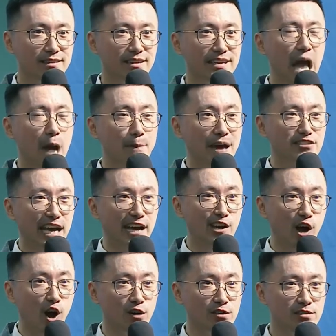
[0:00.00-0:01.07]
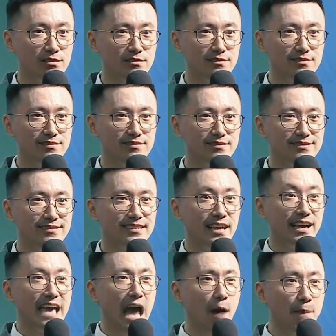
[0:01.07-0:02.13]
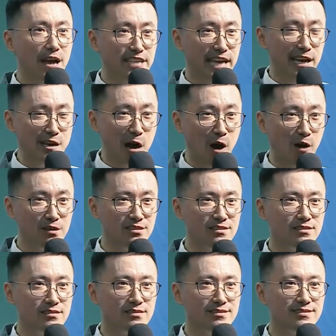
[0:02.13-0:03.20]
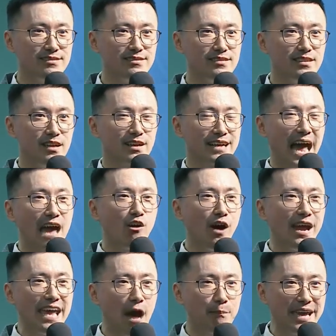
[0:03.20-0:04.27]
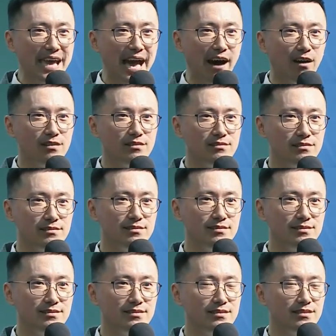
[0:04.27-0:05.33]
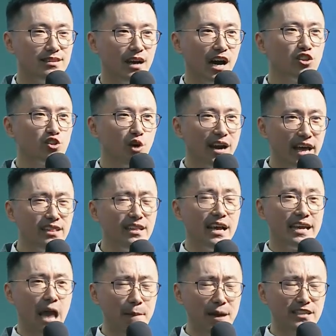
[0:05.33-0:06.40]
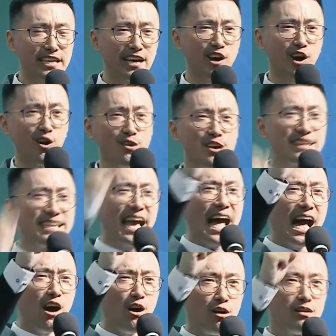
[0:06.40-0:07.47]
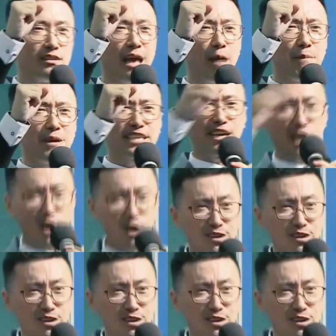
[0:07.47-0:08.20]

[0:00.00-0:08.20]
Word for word: 要不要成功？要不要成功？开会要不要？很多人要不要成功？要，要不要成功？